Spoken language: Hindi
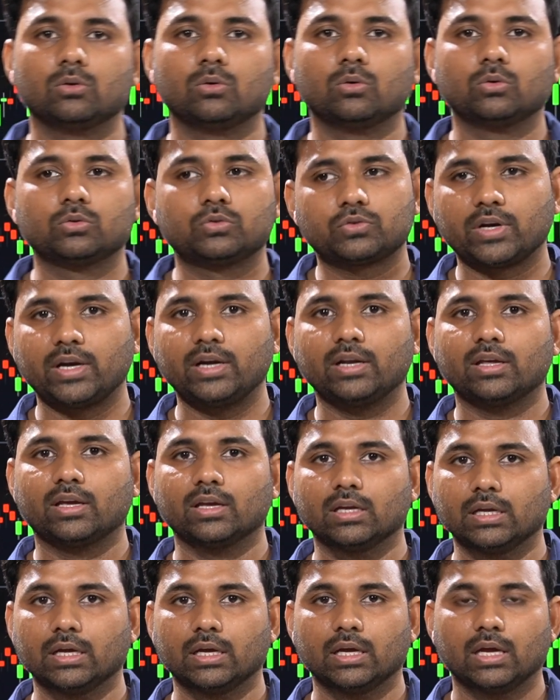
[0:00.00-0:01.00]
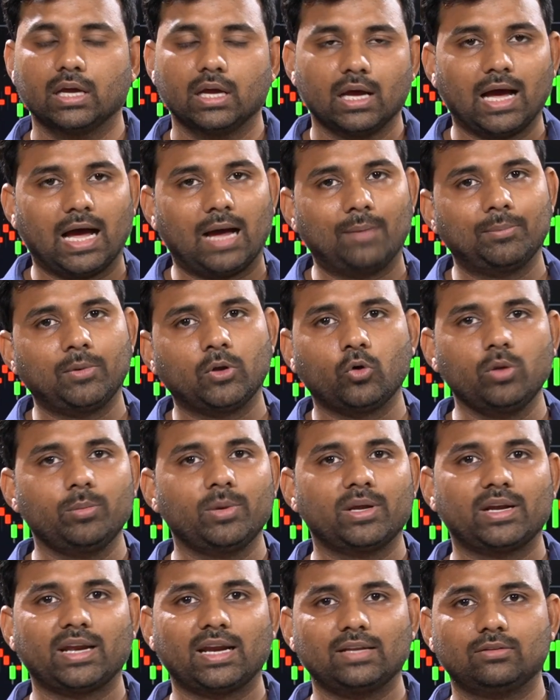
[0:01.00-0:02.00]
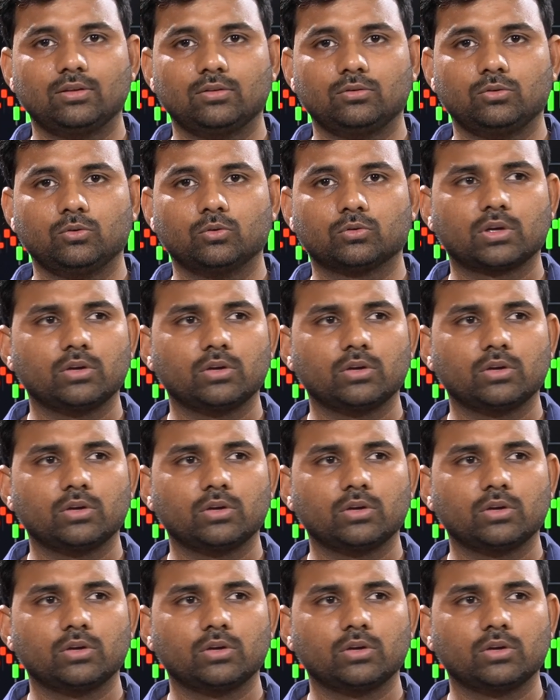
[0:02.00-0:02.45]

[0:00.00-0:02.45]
उस ट्रेड के लिए आपने कोई भी एनालिसिस यूज़